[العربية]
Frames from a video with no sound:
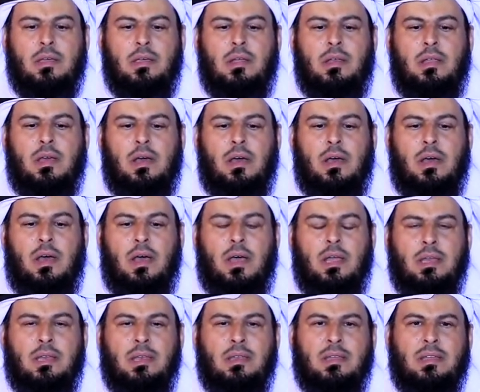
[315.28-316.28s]
الى
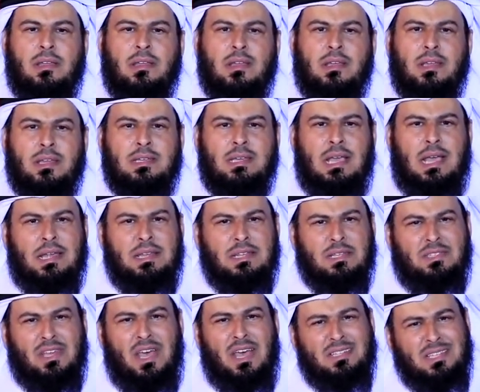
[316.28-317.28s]
ان يعني
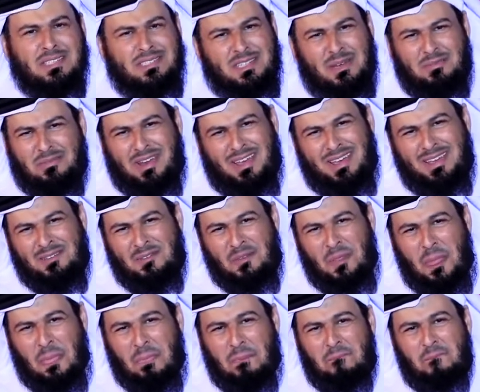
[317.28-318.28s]
انتهت السمره
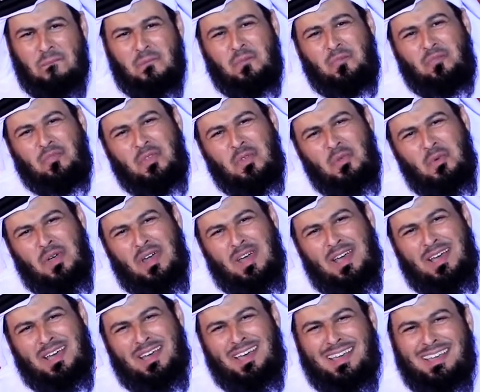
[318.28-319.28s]

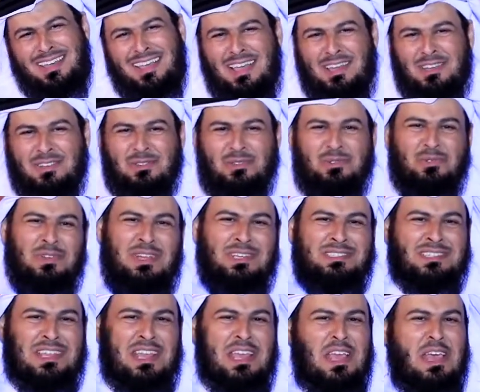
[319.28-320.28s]
ويعني يقول
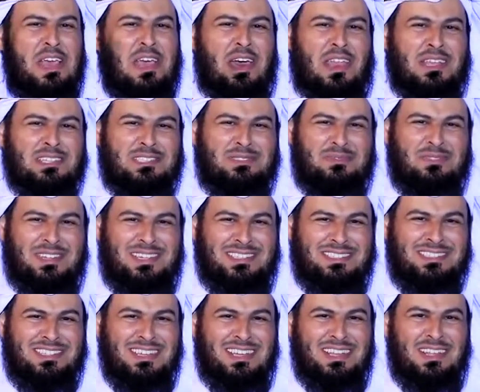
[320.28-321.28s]
ايش خرجت من
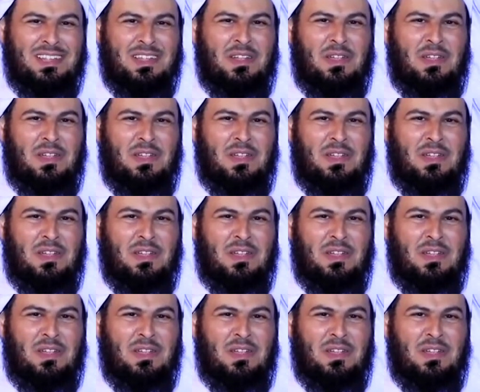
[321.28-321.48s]
عنده